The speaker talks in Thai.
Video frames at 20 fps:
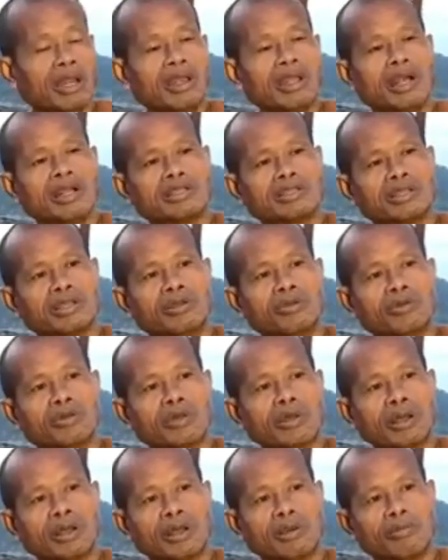เอาแต่เรื่อง
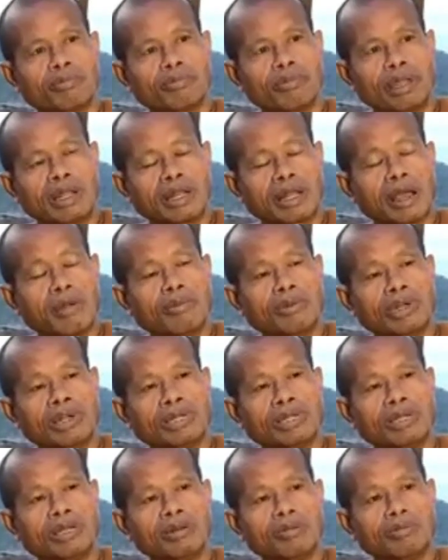สนุกไม่
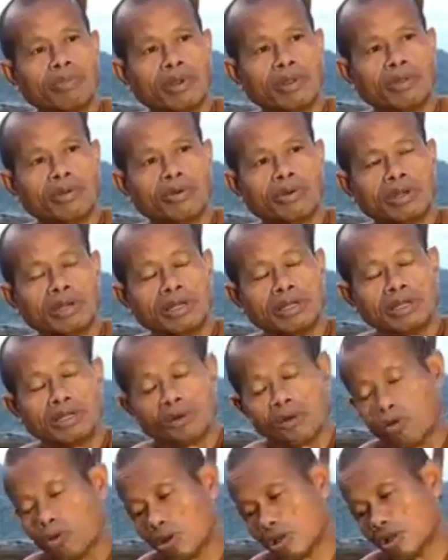คำนึงถึงประโย
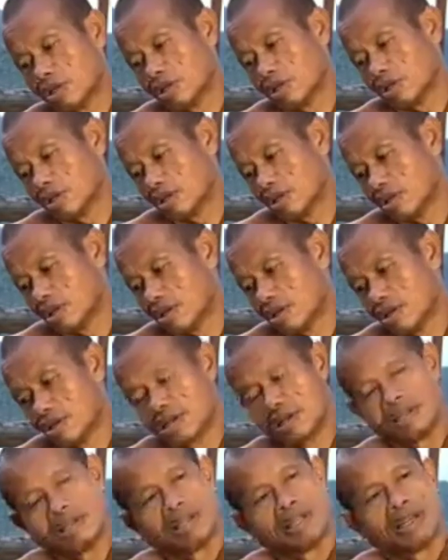ชน์หรือโทษ
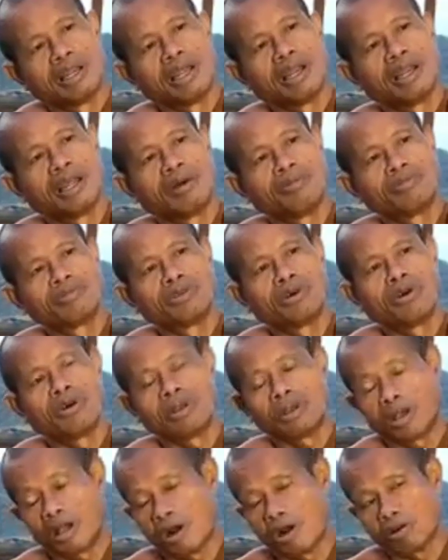ระดั
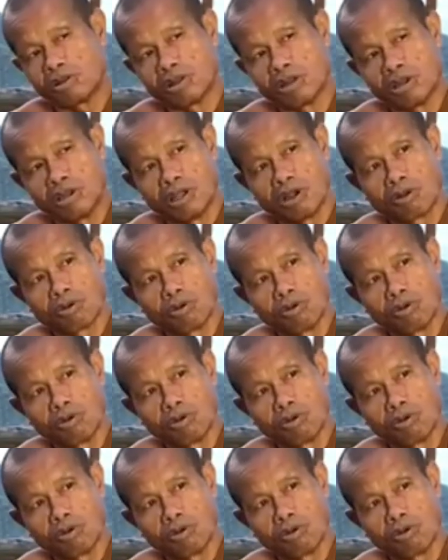บสองเอา